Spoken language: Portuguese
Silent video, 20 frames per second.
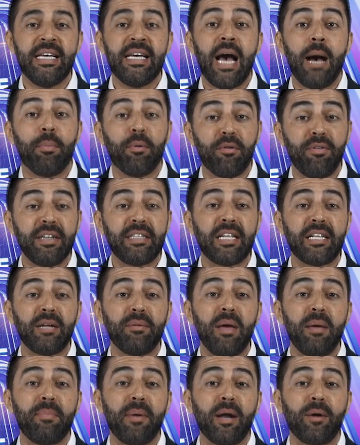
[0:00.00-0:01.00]
Aproveita
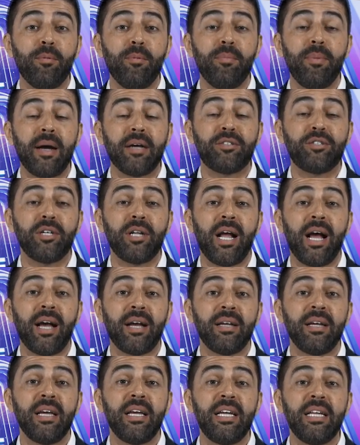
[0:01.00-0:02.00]
também para
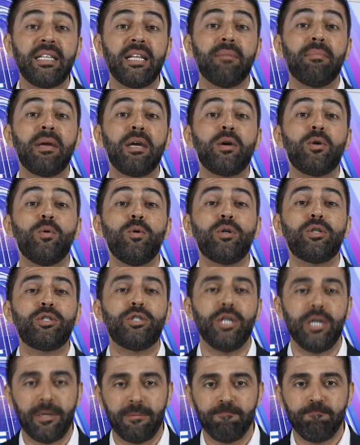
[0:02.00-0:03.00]
compartilhar e também
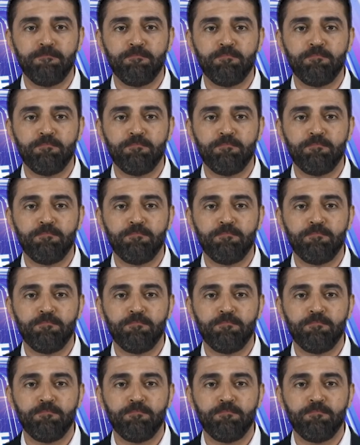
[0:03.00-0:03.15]
curtir.